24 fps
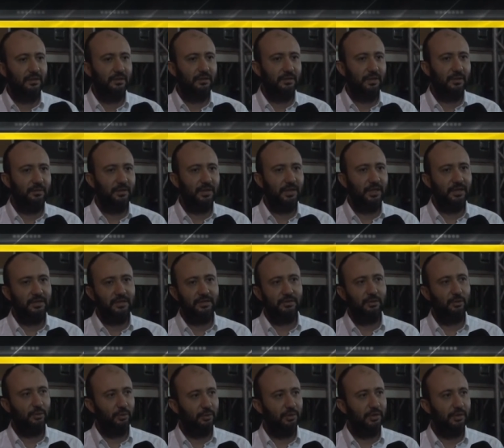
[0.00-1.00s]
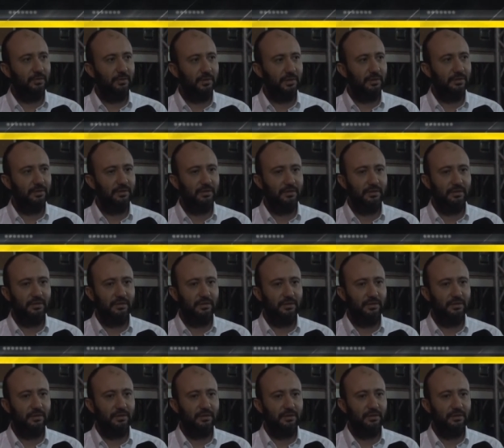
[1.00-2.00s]
Tabii ki her işte olduğu gibi
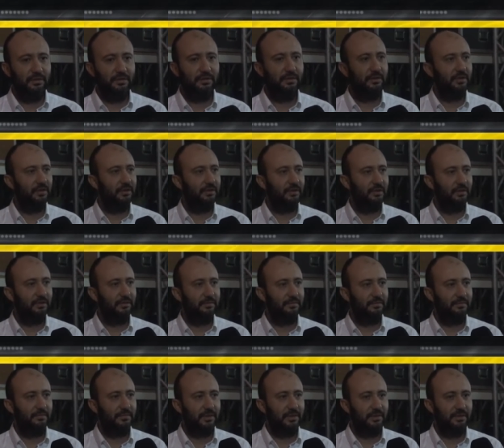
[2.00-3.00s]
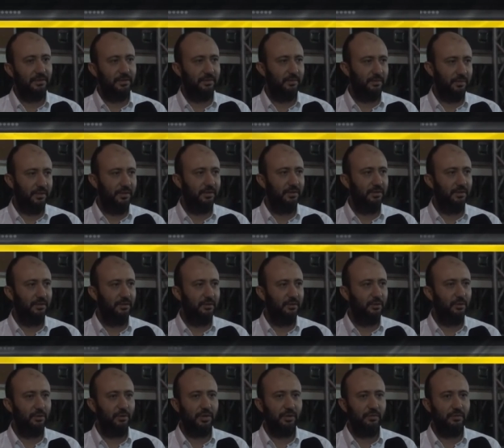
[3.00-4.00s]
iş ciddiyeti, disiplin
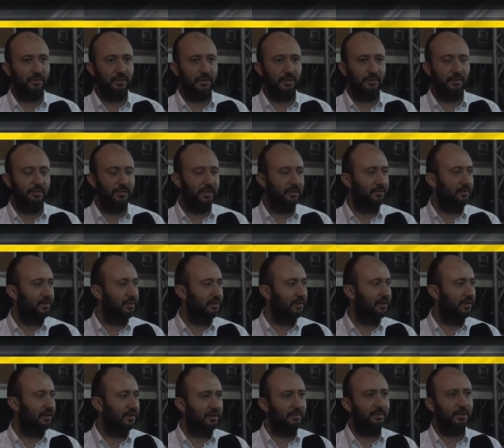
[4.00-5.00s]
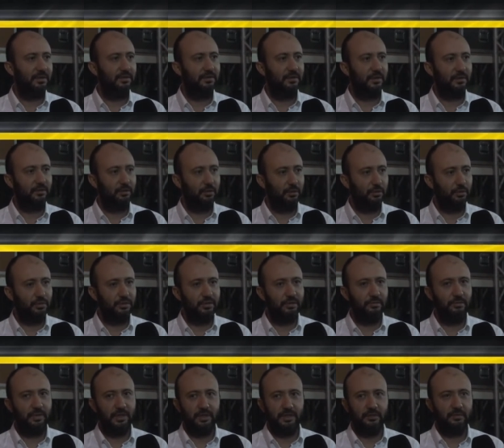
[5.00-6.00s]
çok önemli. Ama bizim işte hizmet sektörü olduğu
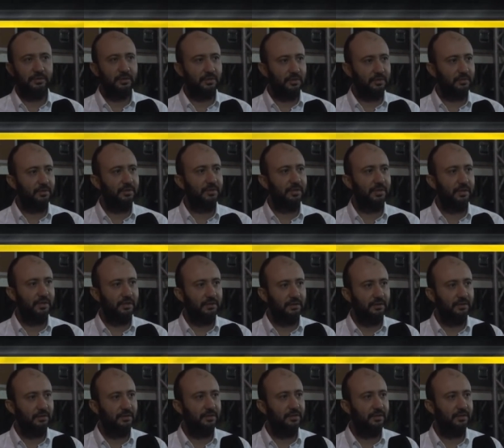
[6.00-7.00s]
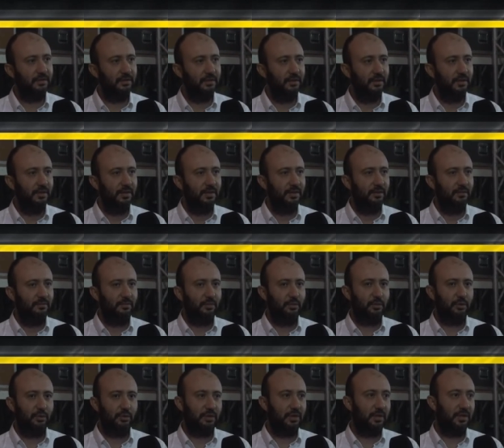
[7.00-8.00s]
için bir ekip çalışması gerektirdiği için bu
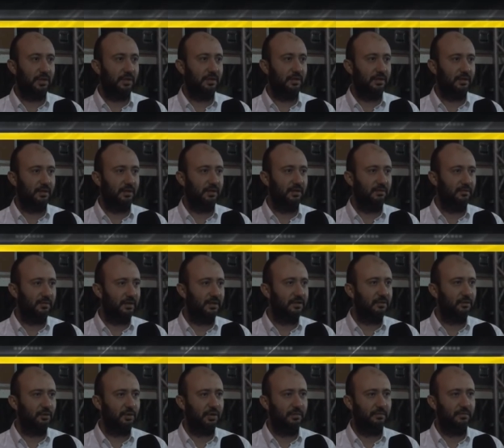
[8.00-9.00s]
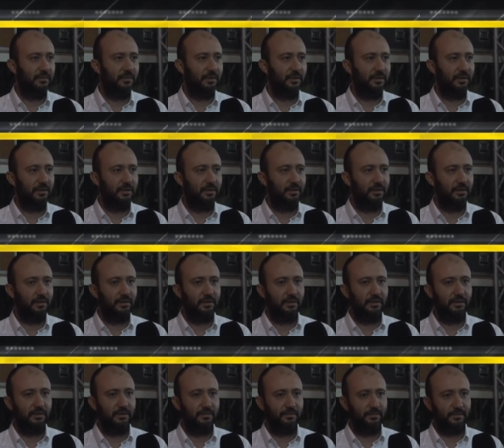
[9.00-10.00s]
çok daha fazla önem
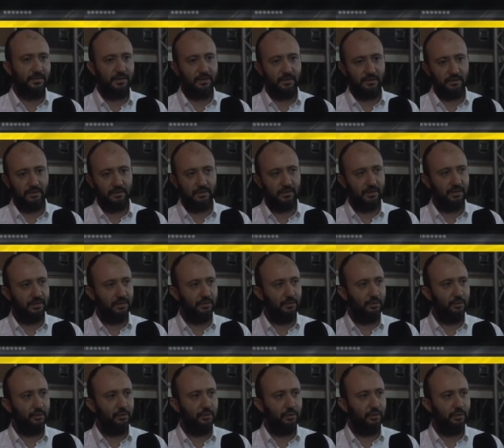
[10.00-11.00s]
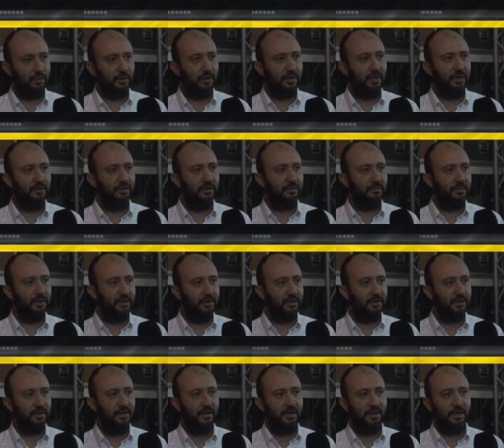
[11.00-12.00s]
kazanıyor. Çünkü anlık bir
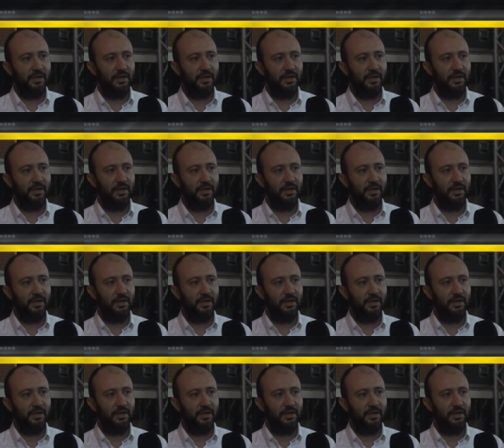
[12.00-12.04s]
iş.